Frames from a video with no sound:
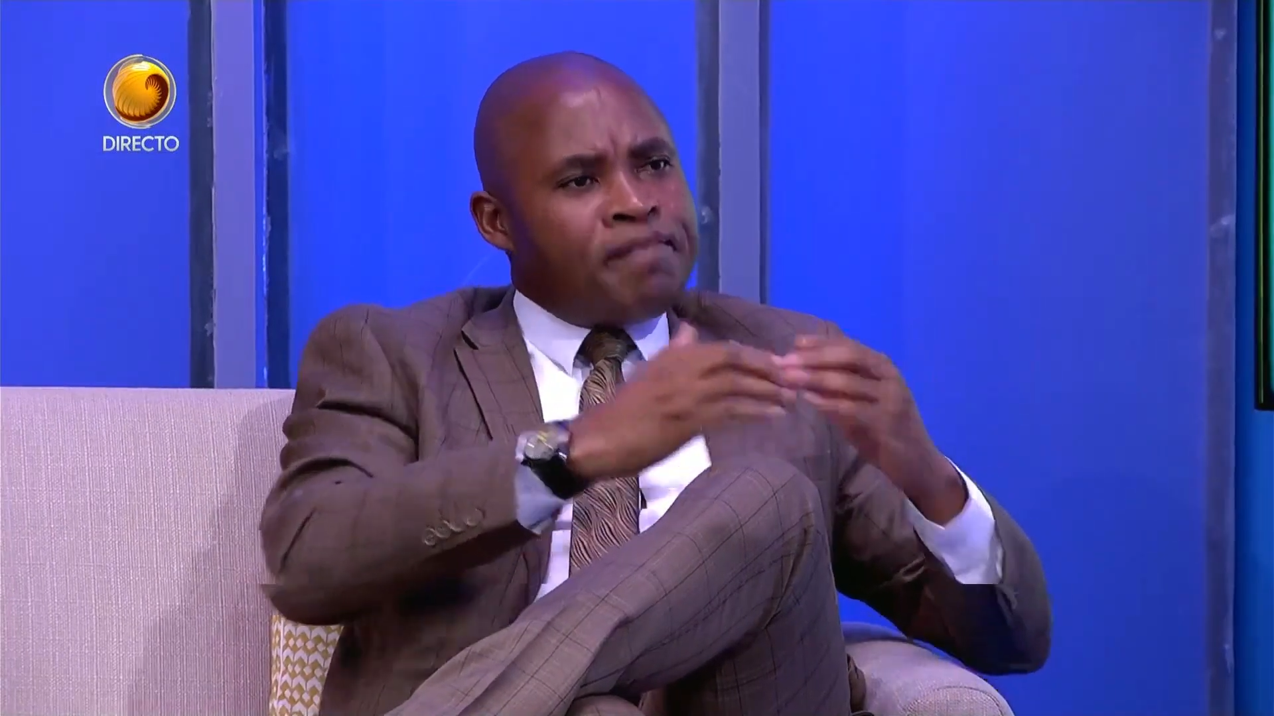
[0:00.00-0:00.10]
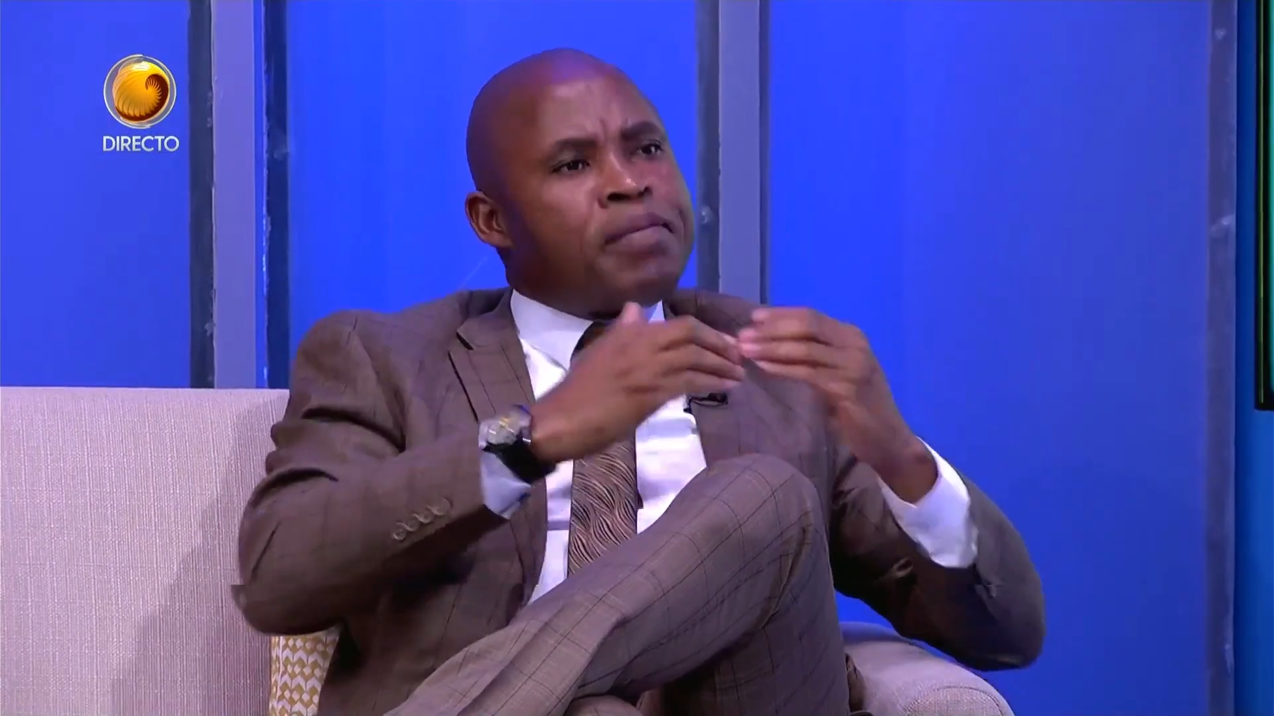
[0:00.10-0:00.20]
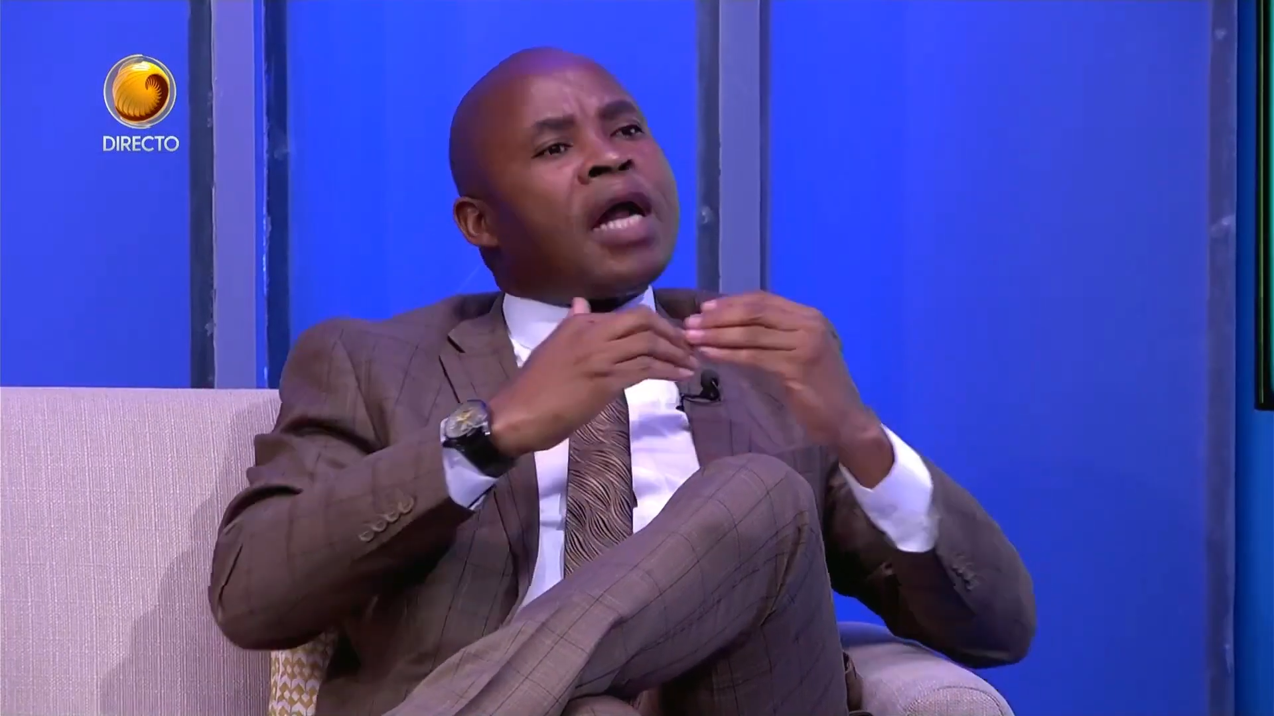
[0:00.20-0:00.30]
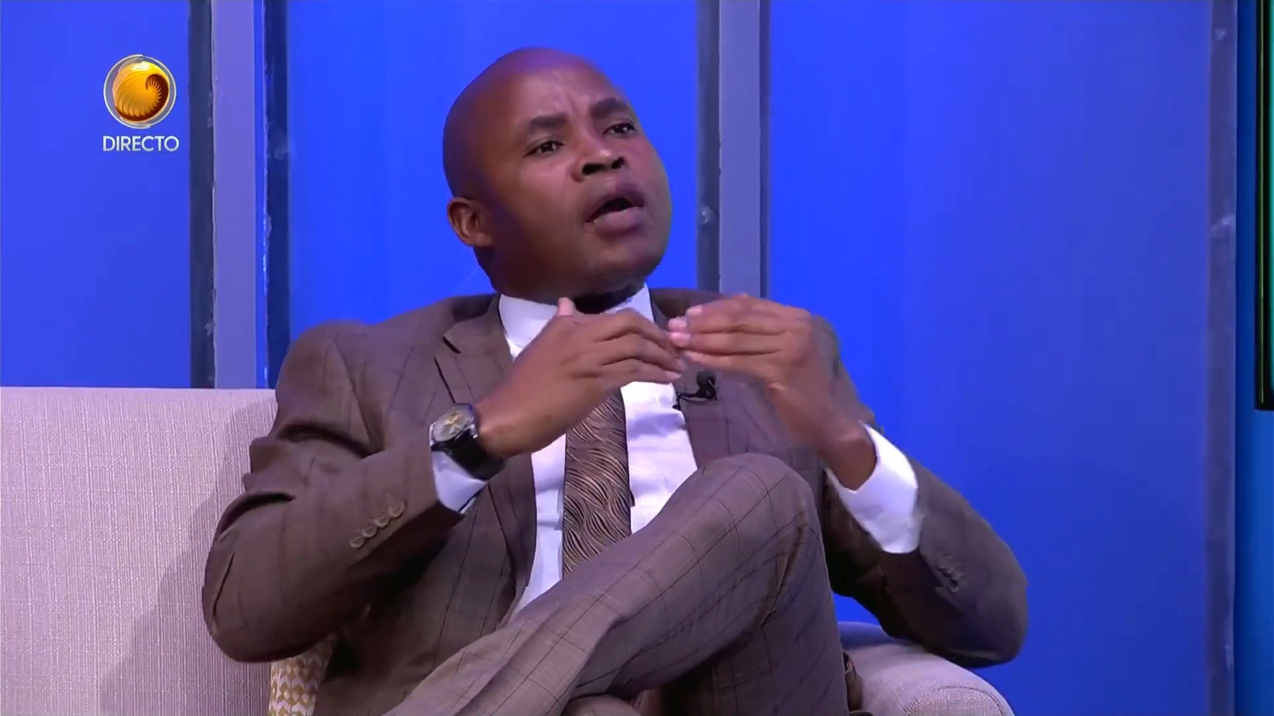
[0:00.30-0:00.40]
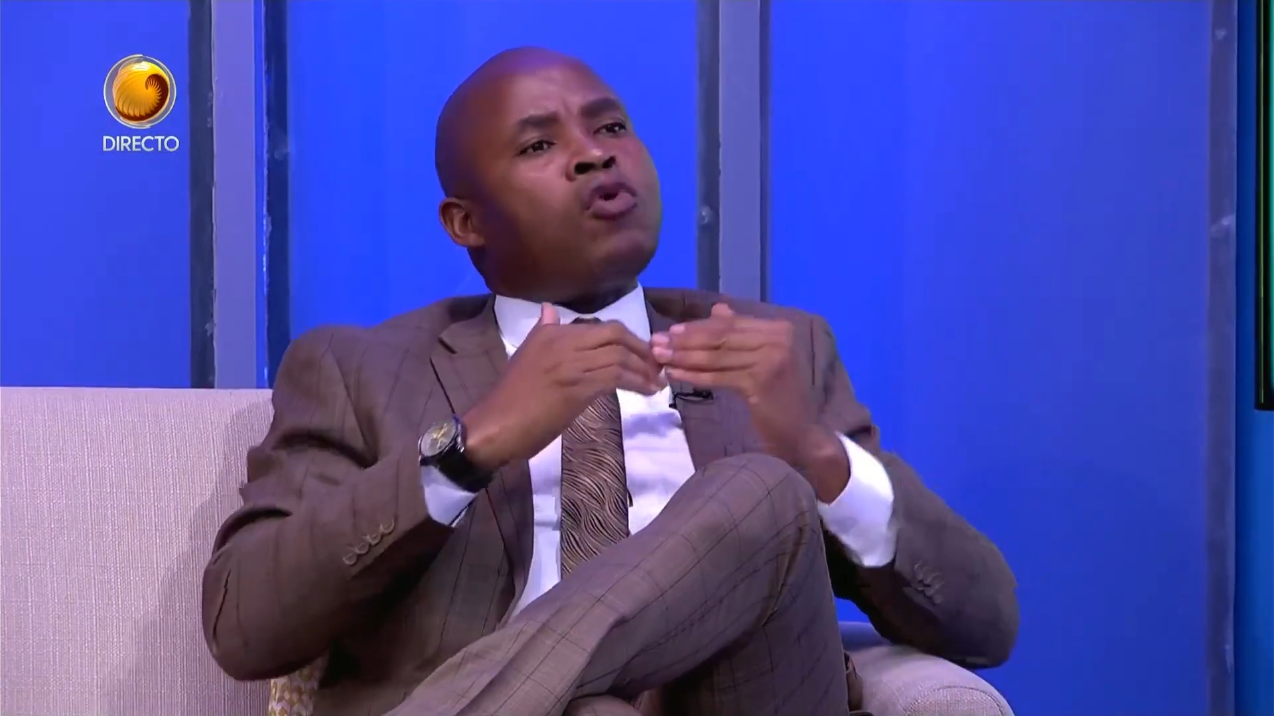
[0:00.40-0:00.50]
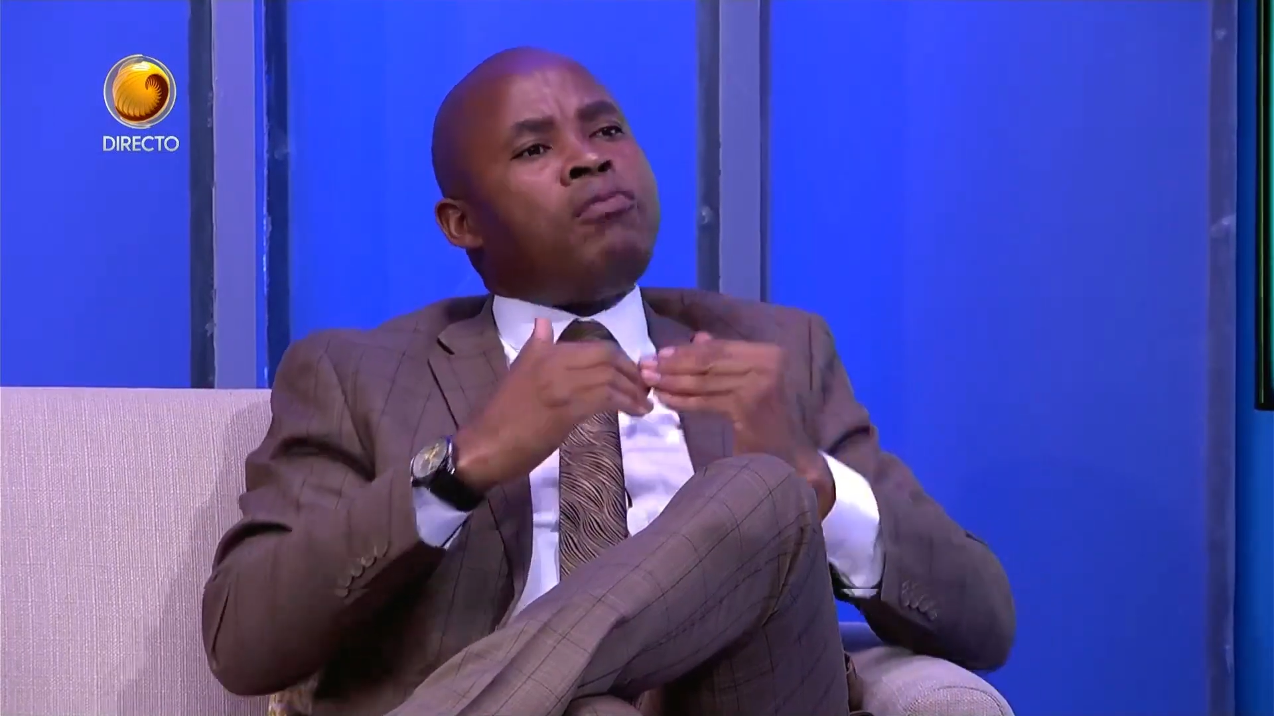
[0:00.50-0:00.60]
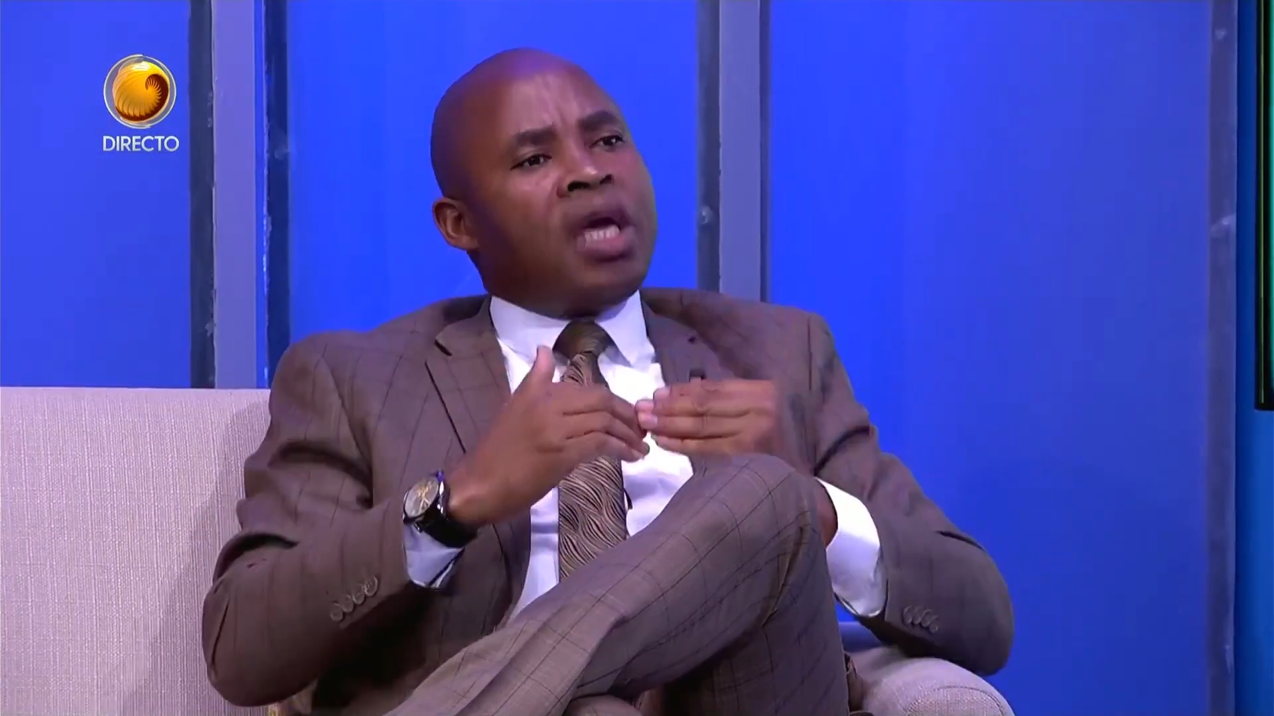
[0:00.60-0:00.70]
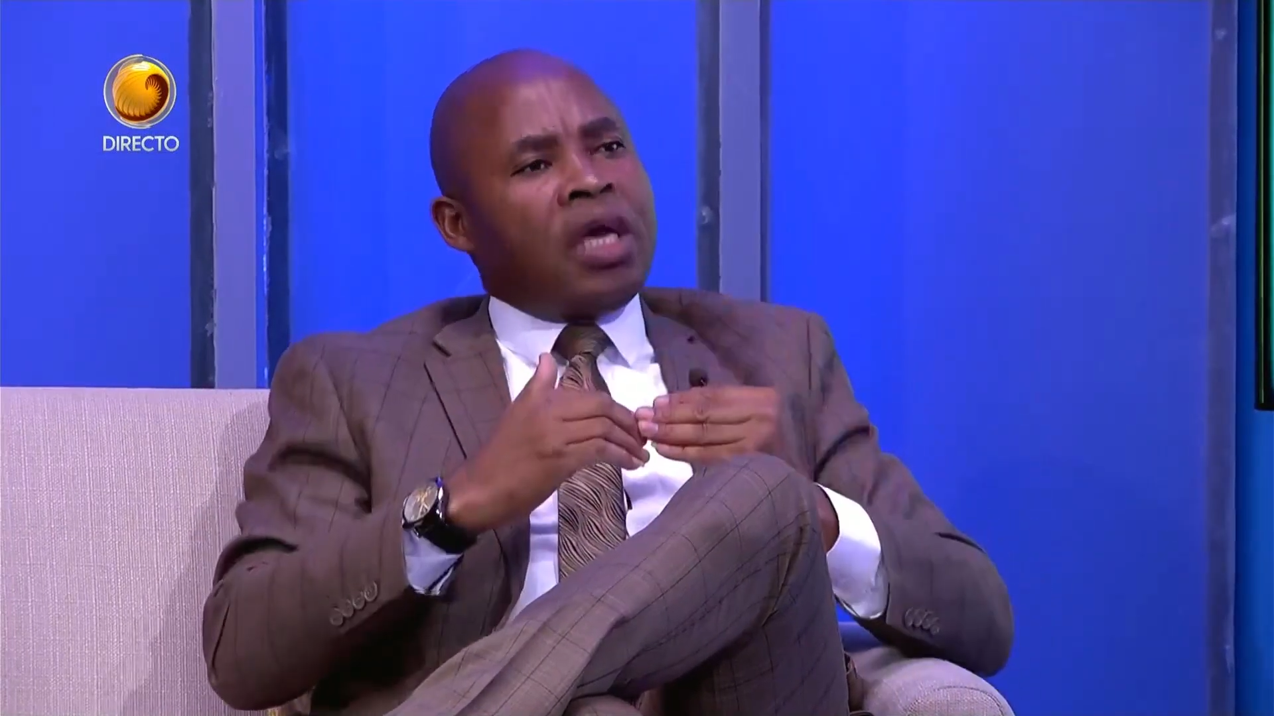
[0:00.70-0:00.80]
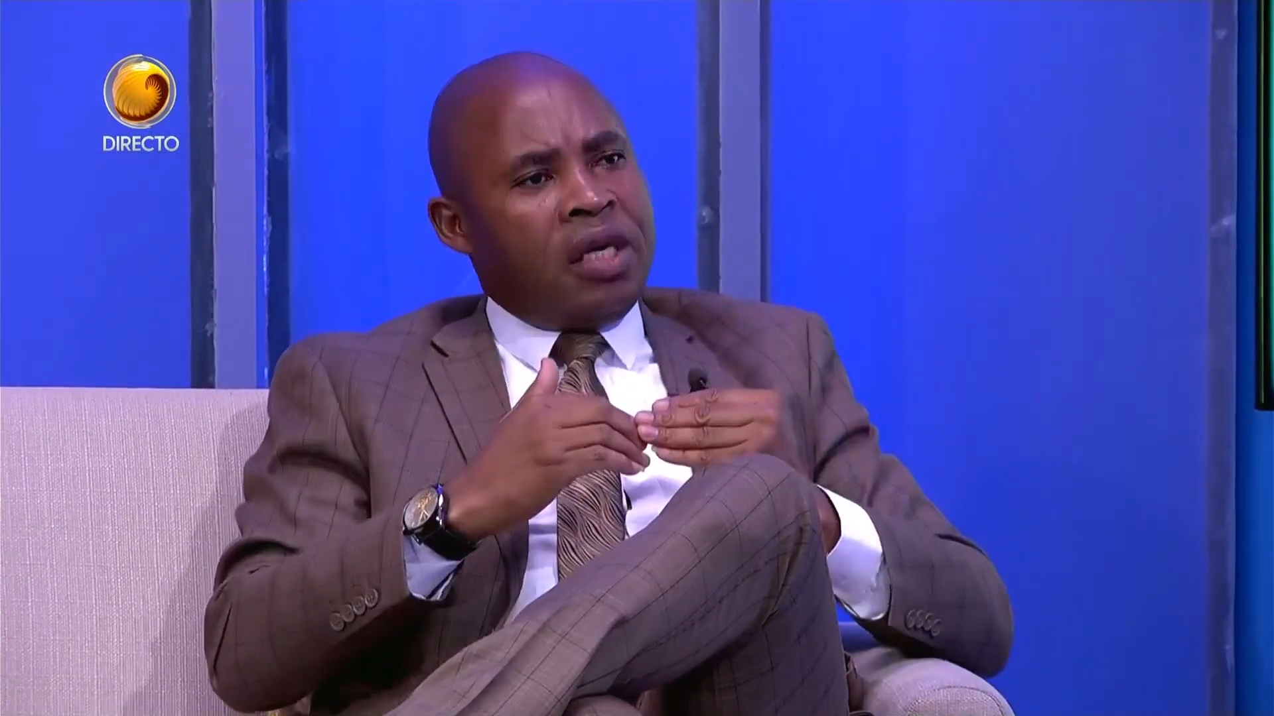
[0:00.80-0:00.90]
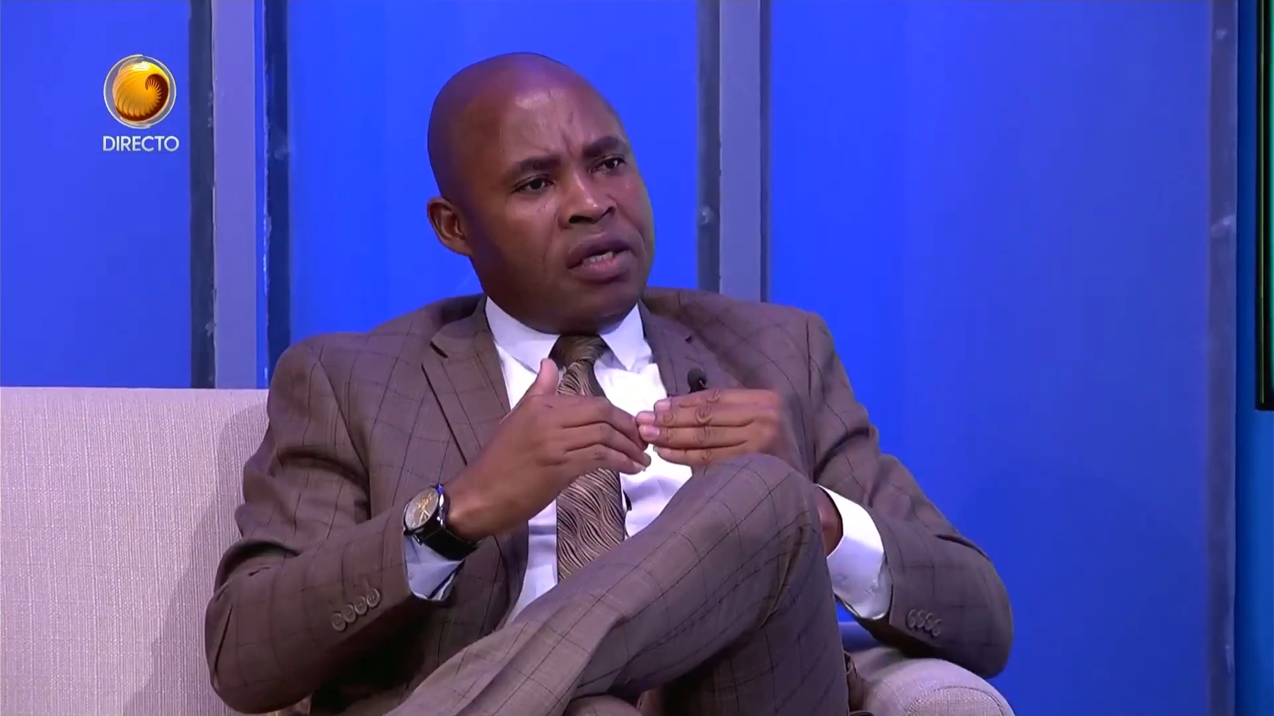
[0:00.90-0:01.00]
para
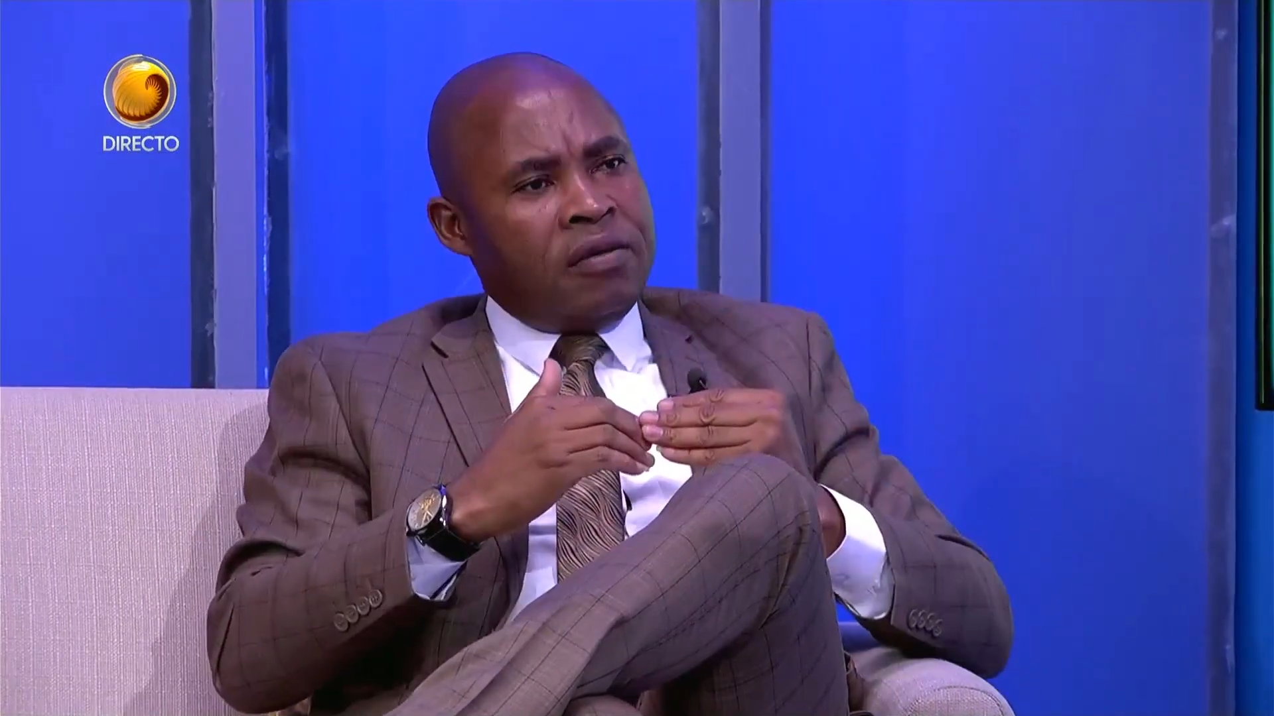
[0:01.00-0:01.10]
comer.